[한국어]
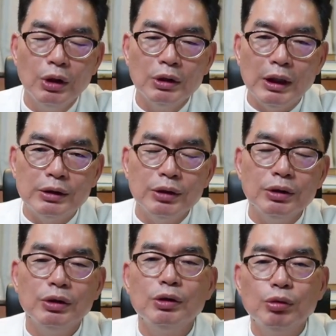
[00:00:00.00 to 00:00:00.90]
닫혀져
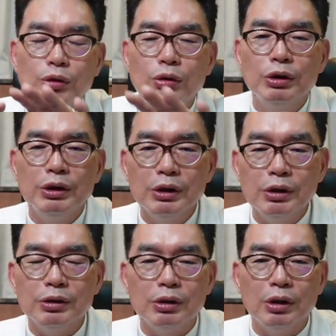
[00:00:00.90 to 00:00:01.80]
있는 모공을
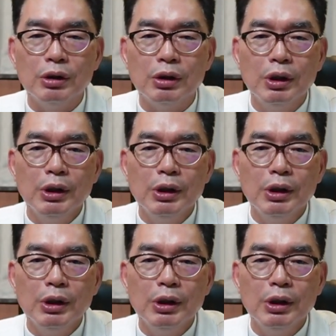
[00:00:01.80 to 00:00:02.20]
열어서